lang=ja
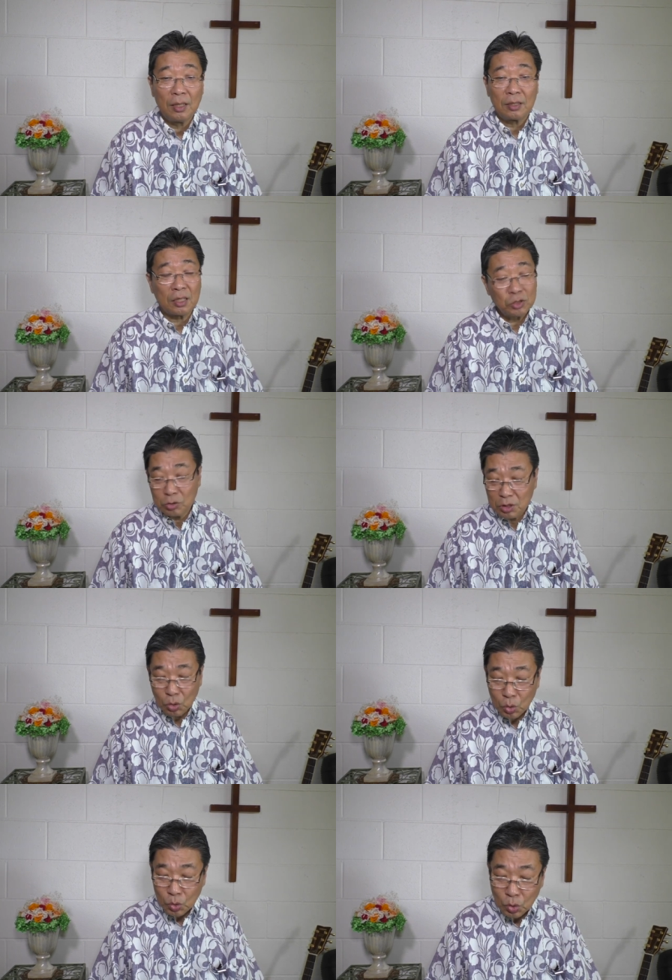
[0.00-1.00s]
単純に
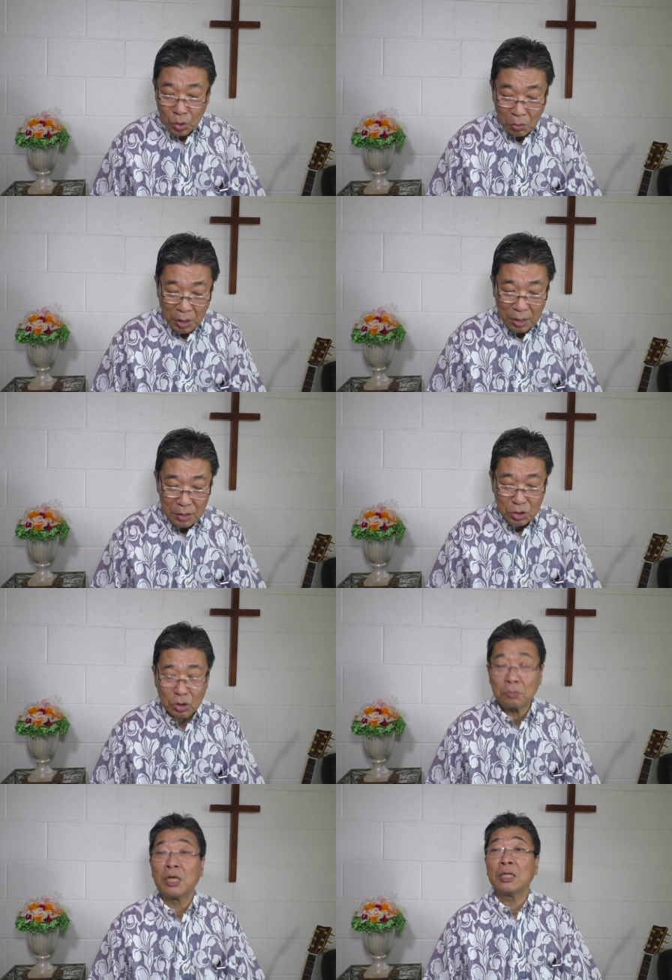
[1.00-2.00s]
そういうことでは
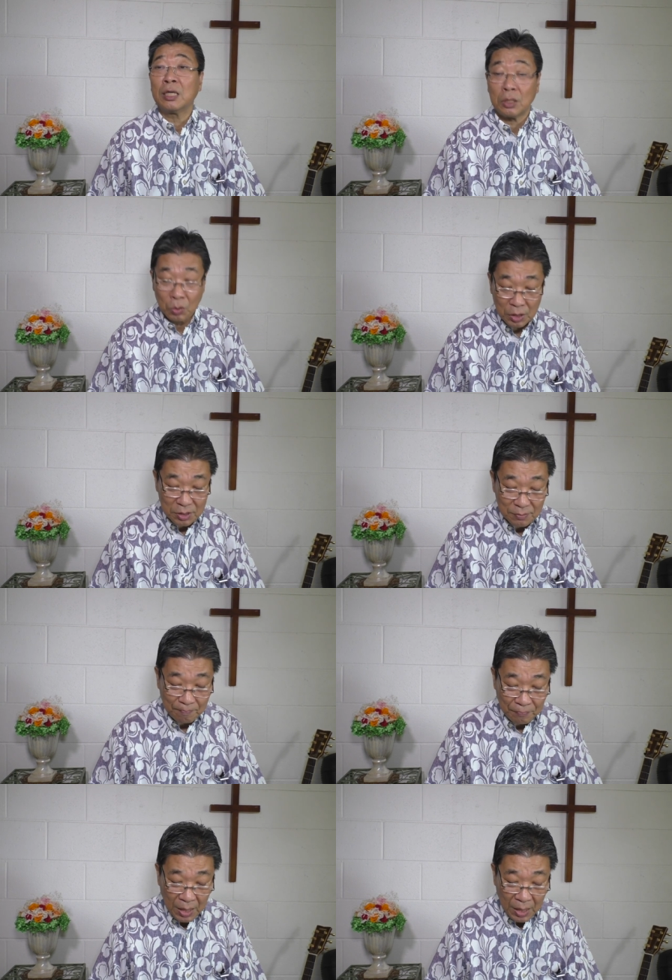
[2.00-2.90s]
済まないようです。